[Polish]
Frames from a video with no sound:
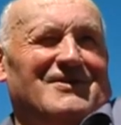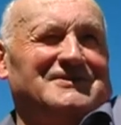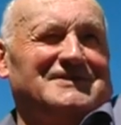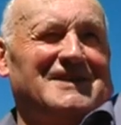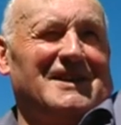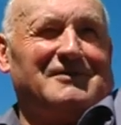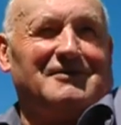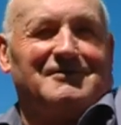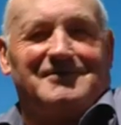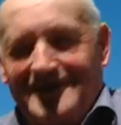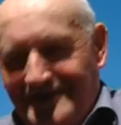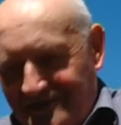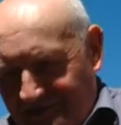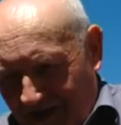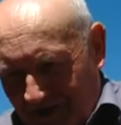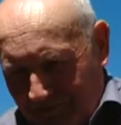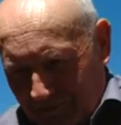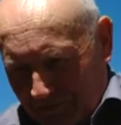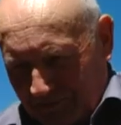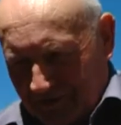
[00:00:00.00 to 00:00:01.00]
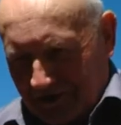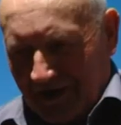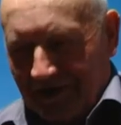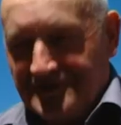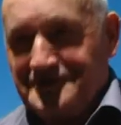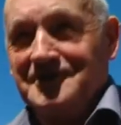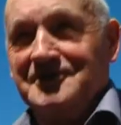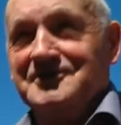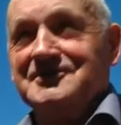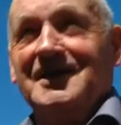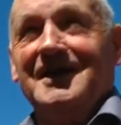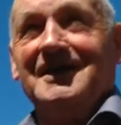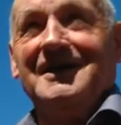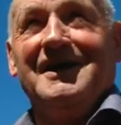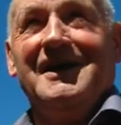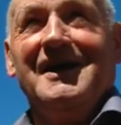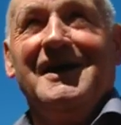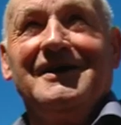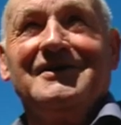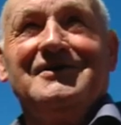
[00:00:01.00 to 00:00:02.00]
można to też tak podkreślić,
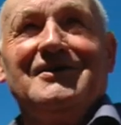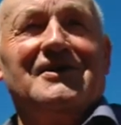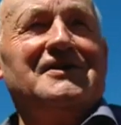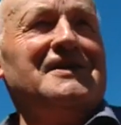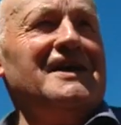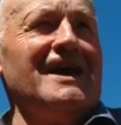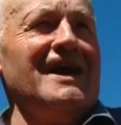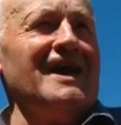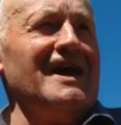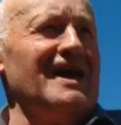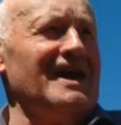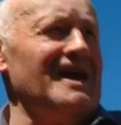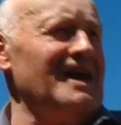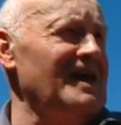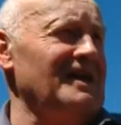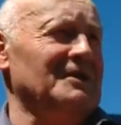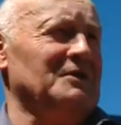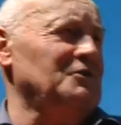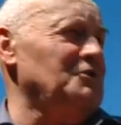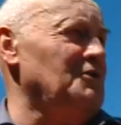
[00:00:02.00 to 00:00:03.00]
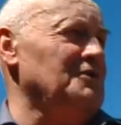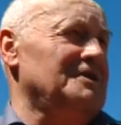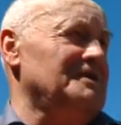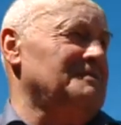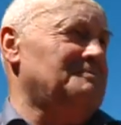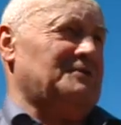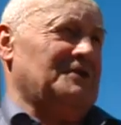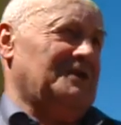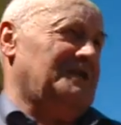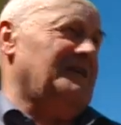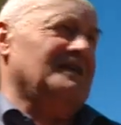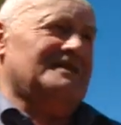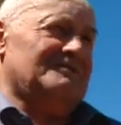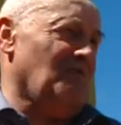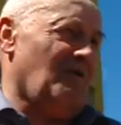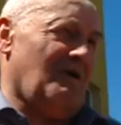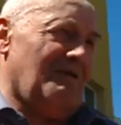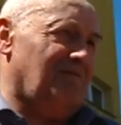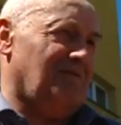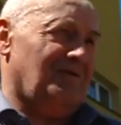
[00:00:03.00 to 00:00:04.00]
ale to nie, no to jest brzydkie
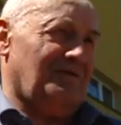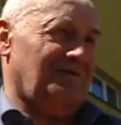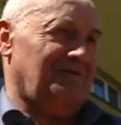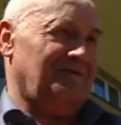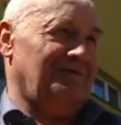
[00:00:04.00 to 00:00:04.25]
słowo.